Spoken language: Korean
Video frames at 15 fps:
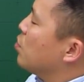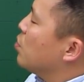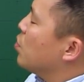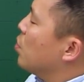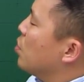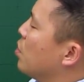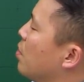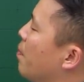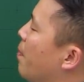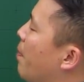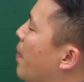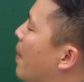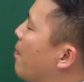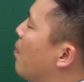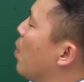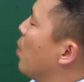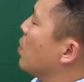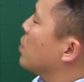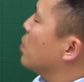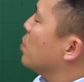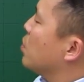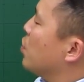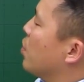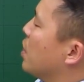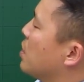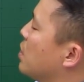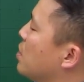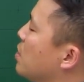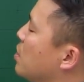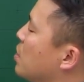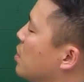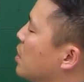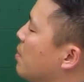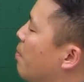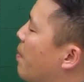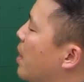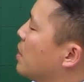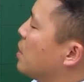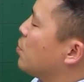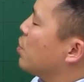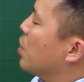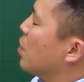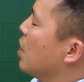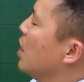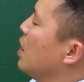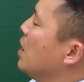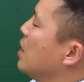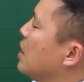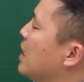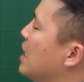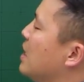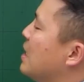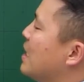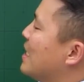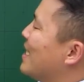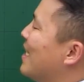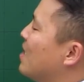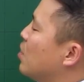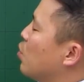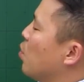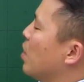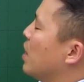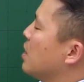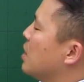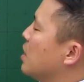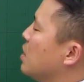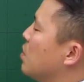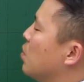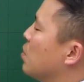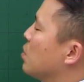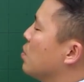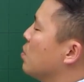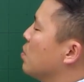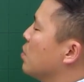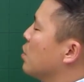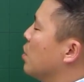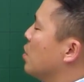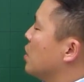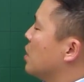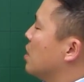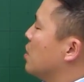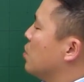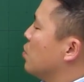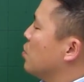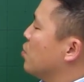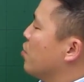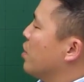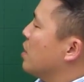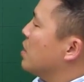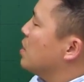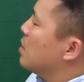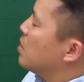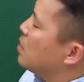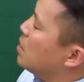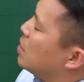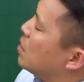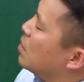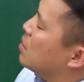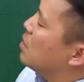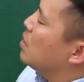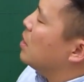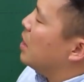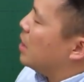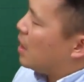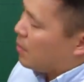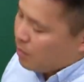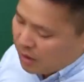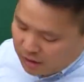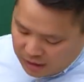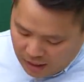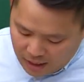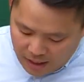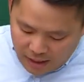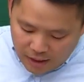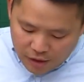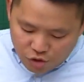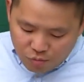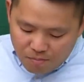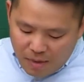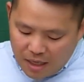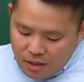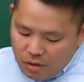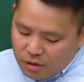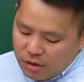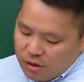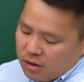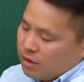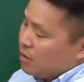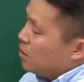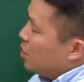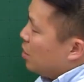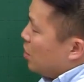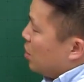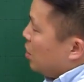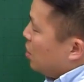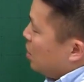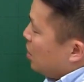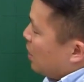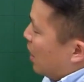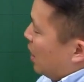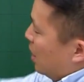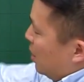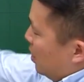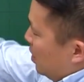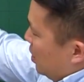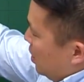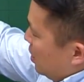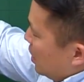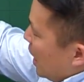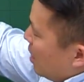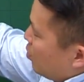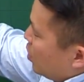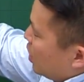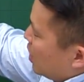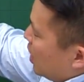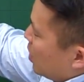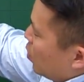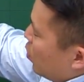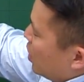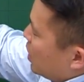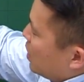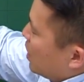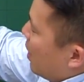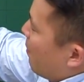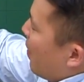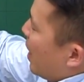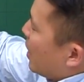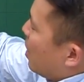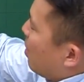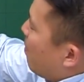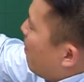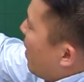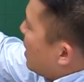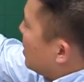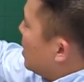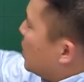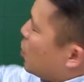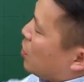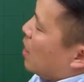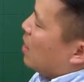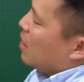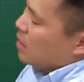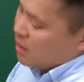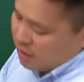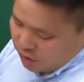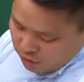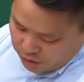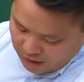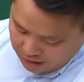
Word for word: 운동을 반복적으로 수행할 수 있는 능력. 심폐지구력, 긴 시간 동안 지속적으로 전신 활동을 수행할 능력을 얘기합니다. 자, 순발력은 자, 짧은 시간 동안 신체의 방향을 빠르게 전환하는 능력이